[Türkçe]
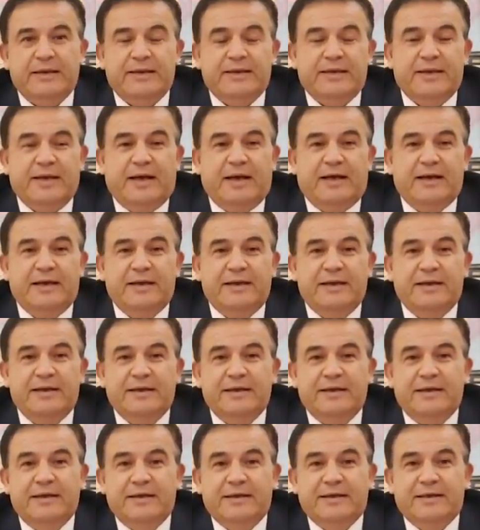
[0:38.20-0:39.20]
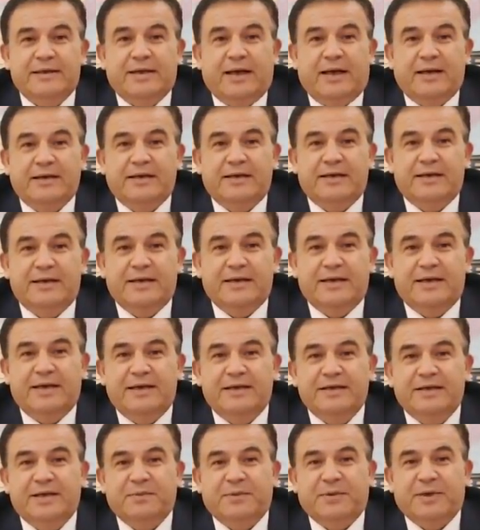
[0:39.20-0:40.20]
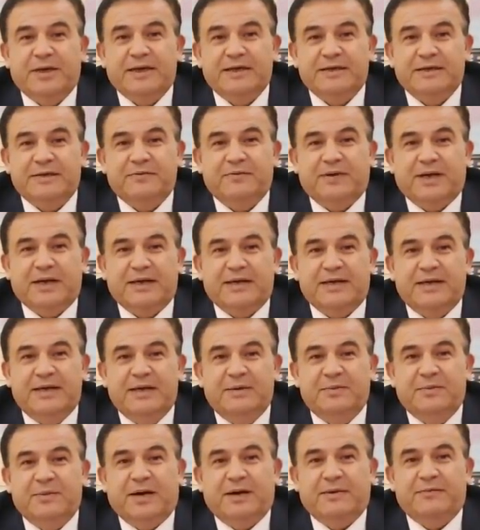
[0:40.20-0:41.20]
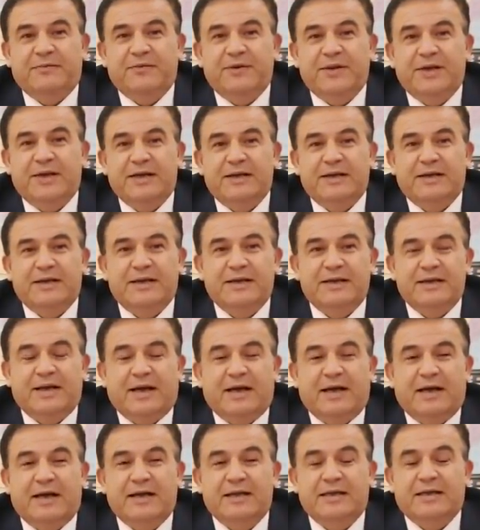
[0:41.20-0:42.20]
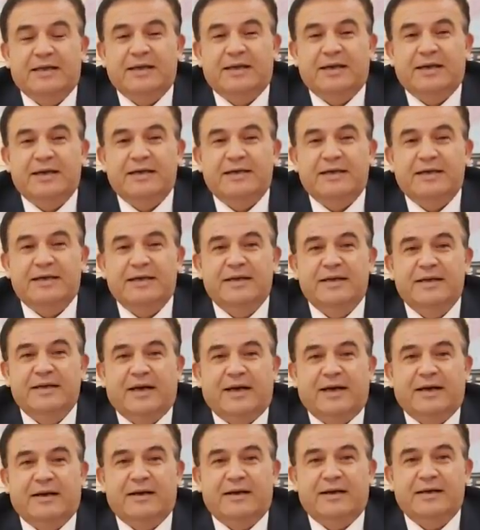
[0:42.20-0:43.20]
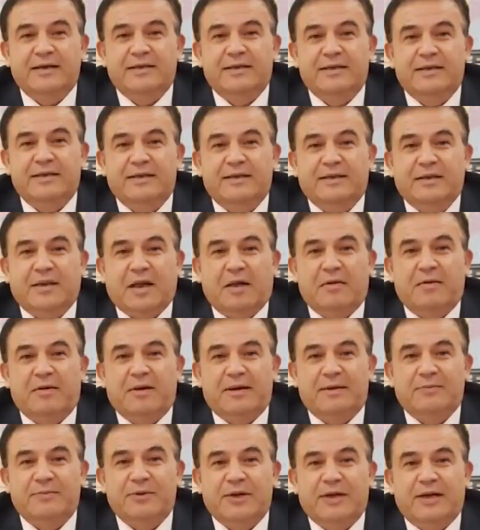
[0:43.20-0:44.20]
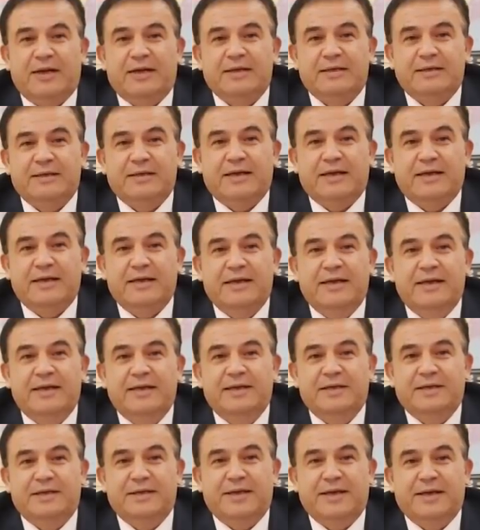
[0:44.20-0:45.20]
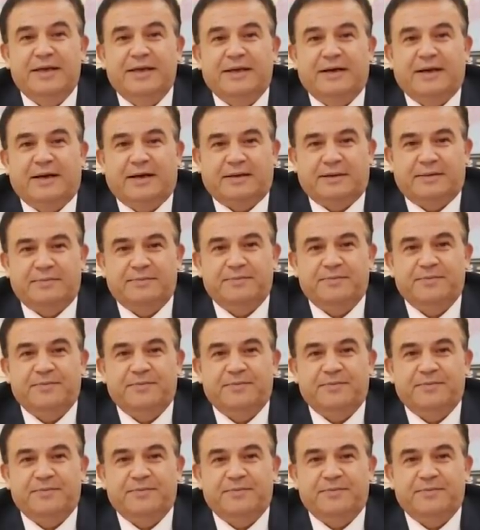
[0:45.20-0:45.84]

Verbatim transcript: Yani zaten yeterince parası var. Gelip Afrika'da Trakya'nın arazinin tamamını alsa ne işine yarar?